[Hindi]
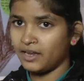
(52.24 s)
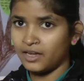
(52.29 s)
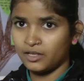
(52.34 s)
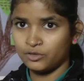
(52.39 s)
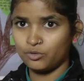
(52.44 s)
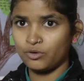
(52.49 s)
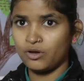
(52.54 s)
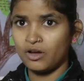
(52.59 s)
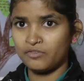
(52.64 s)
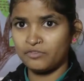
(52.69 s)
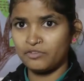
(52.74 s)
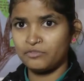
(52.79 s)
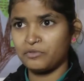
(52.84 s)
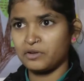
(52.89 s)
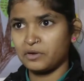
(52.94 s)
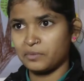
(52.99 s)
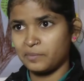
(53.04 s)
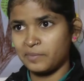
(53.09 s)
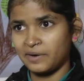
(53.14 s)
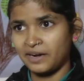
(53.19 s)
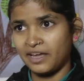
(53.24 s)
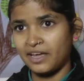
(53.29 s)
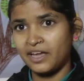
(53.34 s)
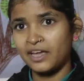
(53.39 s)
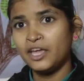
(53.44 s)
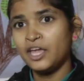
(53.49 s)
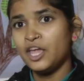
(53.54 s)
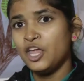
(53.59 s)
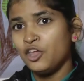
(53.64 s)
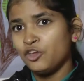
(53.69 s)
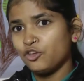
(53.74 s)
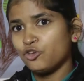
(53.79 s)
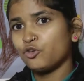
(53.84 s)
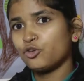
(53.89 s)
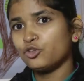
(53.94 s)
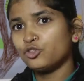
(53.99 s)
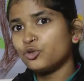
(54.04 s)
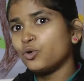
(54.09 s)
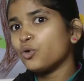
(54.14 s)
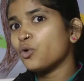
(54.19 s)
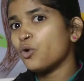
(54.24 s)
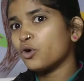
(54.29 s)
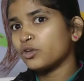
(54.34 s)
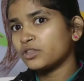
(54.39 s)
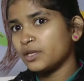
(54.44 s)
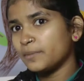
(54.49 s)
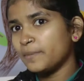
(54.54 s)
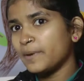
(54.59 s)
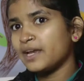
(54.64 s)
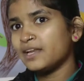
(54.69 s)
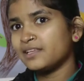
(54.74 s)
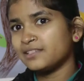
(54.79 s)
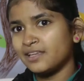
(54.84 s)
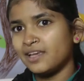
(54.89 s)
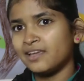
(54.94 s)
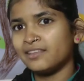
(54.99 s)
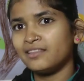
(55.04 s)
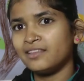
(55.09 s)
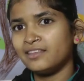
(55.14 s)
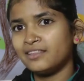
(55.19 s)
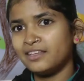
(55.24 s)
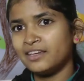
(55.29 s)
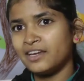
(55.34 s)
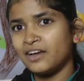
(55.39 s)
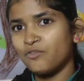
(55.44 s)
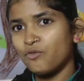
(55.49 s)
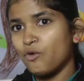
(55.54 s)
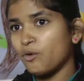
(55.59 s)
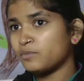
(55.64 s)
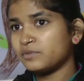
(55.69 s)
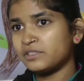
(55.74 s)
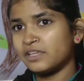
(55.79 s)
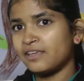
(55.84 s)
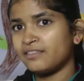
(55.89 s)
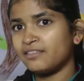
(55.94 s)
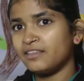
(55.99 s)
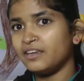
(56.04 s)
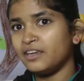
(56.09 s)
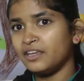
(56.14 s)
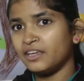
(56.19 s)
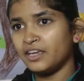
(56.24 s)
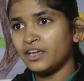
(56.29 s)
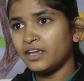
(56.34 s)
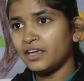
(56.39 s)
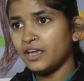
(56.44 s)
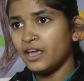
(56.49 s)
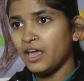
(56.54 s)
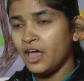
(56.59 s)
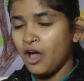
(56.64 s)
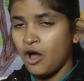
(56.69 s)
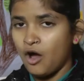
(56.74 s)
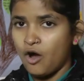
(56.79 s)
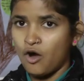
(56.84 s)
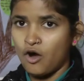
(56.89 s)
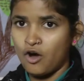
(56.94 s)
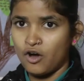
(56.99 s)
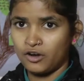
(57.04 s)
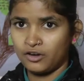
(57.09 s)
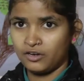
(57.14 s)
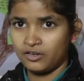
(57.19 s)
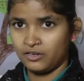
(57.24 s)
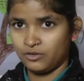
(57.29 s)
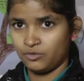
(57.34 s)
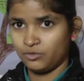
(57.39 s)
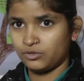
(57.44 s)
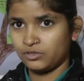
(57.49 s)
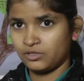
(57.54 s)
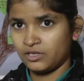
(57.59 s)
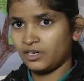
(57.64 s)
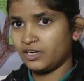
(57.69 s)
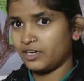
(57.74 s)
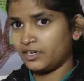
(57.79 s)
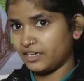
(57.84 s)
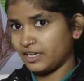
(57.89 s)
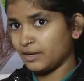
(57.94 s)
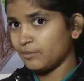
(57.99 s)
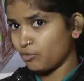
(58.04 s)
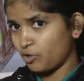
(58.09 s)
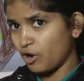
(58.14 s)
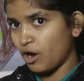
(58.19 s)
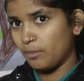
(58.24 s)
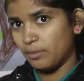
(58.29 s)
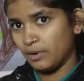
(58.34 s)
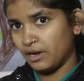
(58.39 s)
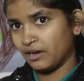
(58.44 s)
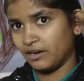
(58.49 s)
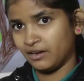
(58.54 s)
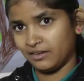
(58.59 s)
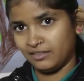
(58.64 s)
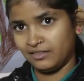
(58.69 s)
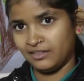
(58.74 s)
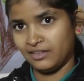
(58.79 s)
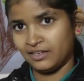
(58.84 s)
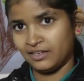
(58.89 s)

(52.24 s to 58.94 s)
यहाँ तो काफ़ी फ़र्क पड़ा है क्योंकि जो औरतें पहले सहती थी ना वो अब सहती नहीं हैं और उसका डट के मुकाबला करती